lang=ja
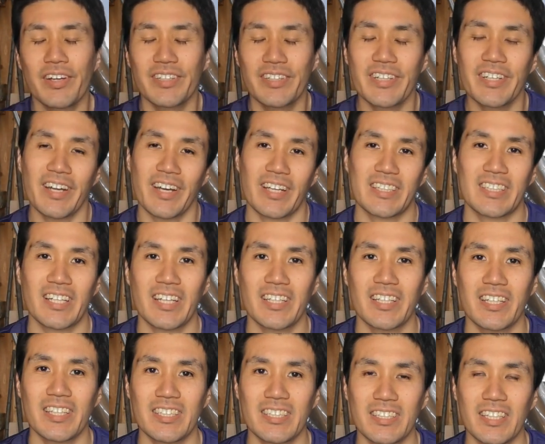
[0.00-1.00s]
食い荒らされ
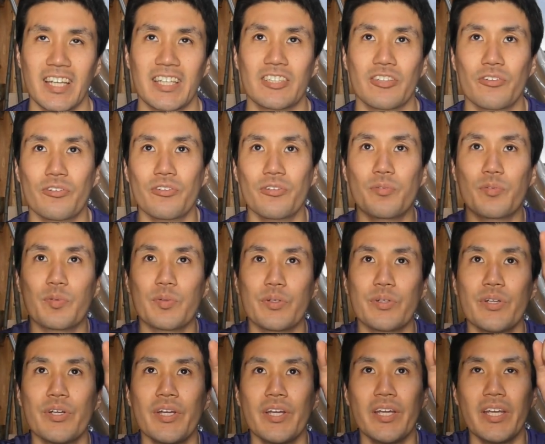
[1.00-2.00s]
たりして、そこの部
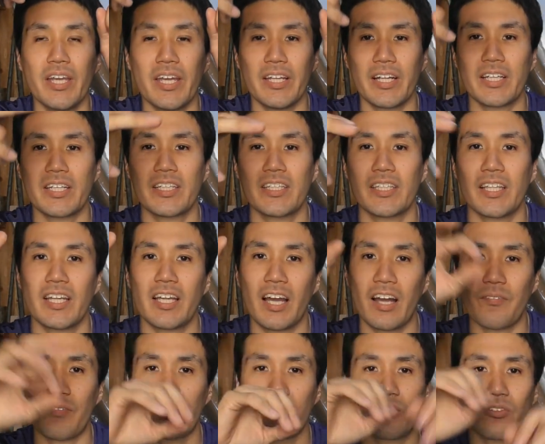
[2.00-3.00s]
分、枝切ったり
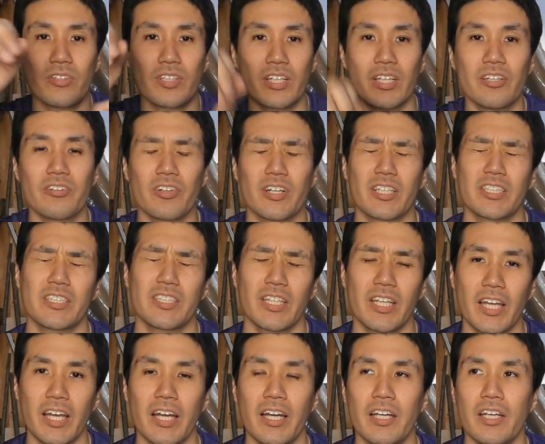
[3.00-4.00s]
葉っぱ取ったりとかし
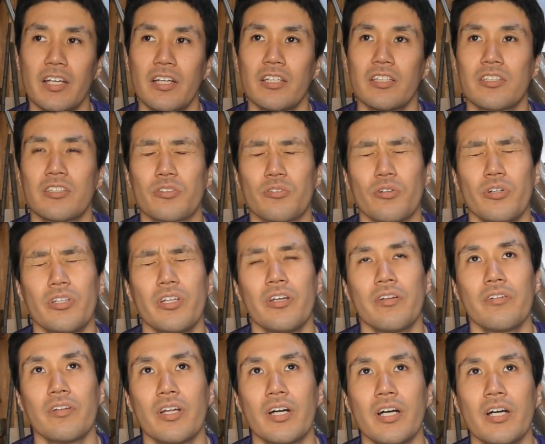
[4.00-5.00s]
て、すごい
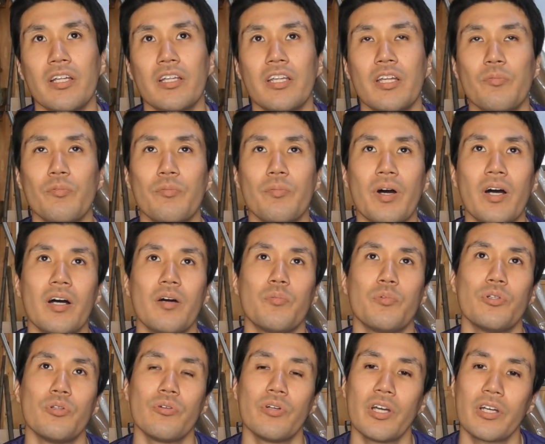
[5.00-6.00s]
出るな、でもまあ
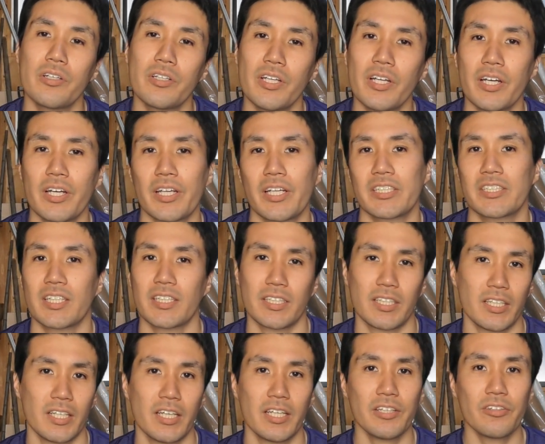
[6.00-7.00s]
無農薬だから仕
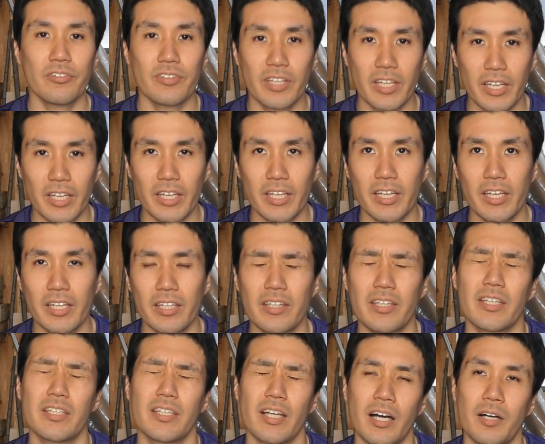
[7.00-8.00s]
方ないよねっ
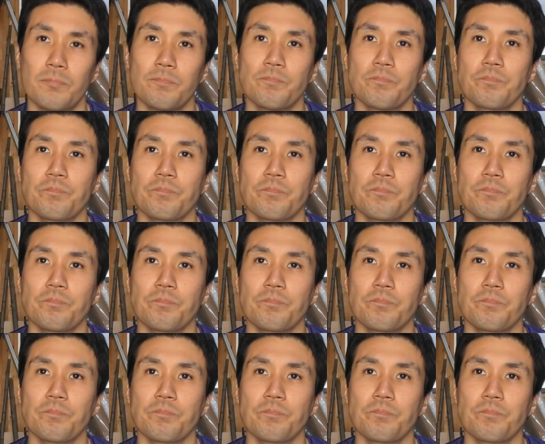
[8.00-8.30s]
てさ、